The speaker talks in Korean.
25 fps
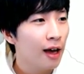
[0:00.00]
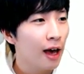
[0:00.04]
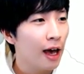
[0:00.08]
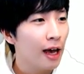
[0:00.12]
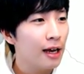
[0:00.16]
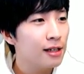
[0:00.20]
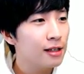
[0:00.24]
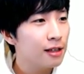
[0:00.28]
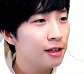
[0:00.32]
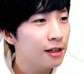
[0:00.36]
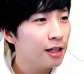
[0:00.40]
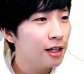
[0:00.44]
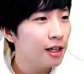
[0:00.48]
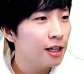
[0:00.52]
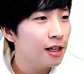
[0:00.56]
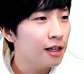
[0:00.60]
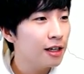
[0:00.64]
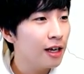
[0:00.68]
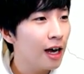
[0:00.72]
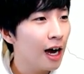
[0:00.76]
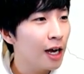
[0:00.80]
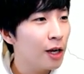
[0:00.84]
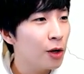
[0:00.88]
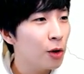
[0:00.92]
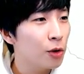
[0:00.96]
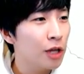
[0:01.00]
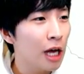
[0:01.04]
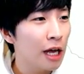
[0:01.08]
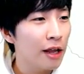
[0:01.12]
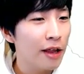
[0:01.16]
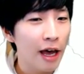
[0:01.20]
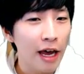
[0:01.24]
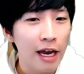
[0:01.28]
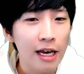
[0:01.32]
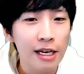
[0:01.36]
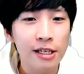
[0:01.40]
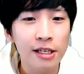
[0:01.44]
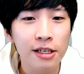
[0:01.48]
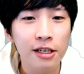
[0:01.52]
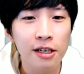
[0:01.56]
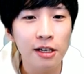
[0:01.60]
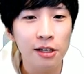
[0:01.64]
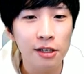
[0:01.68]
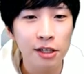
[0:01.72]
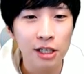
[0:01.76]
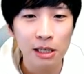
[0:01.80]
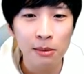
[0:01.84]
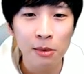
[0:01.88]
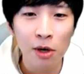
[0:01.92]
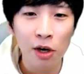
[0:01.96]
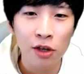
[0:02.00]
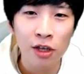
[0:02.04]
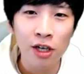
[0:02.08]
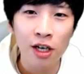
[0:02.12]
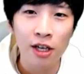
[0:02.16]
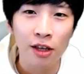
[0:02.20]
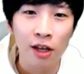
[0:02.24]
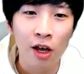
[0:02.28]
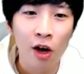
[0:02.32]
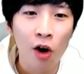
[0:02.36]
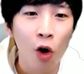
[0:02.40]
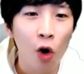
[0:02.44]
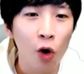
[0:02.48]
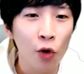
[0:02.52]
stdio.h를 치면은